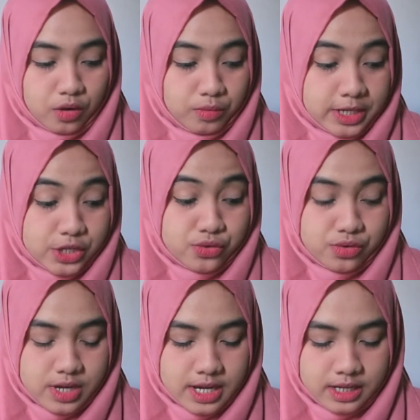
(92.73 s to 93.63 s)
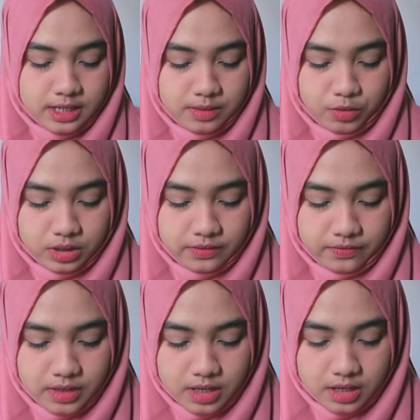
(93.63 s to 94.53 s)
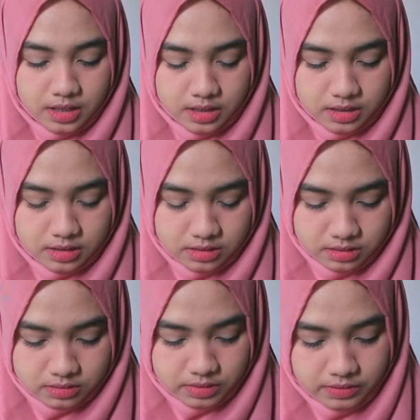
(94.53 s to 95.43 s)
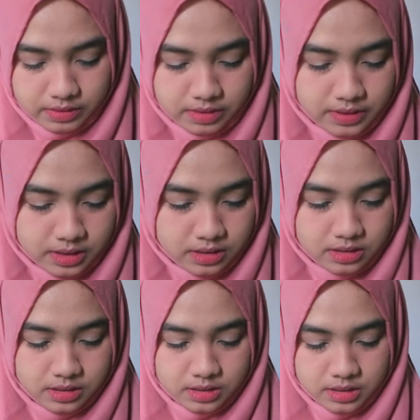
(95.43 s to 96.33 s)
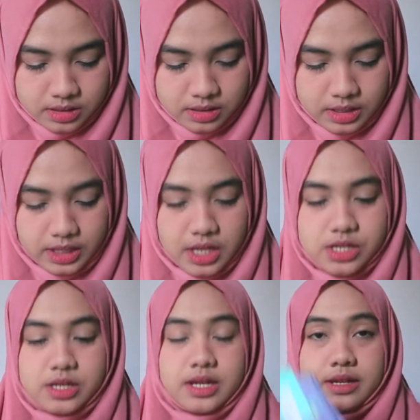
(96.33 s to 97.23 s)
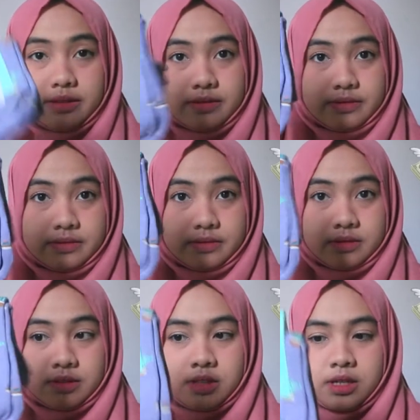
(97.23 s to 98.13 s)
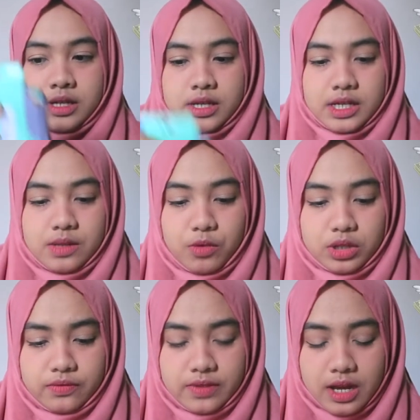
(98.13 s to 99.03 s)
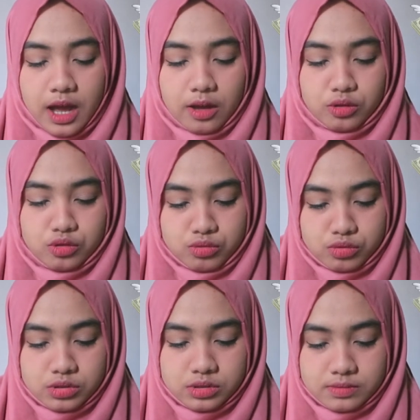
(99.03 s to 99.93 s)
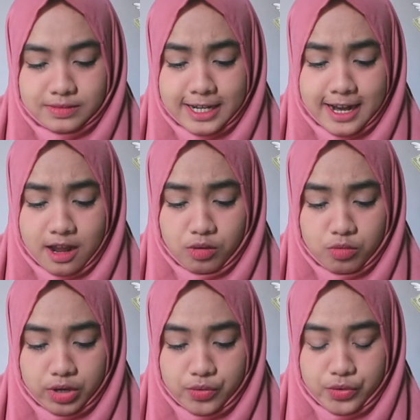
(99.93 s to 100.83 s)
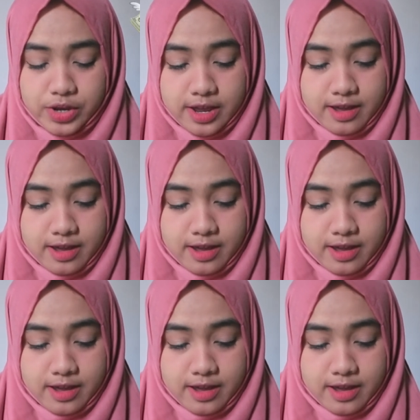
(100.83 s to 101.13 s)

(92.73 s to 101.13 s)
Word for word: aku beli juga ini motifnya ini aja deh ini motifnya kaktus ntar ya aku buka dulu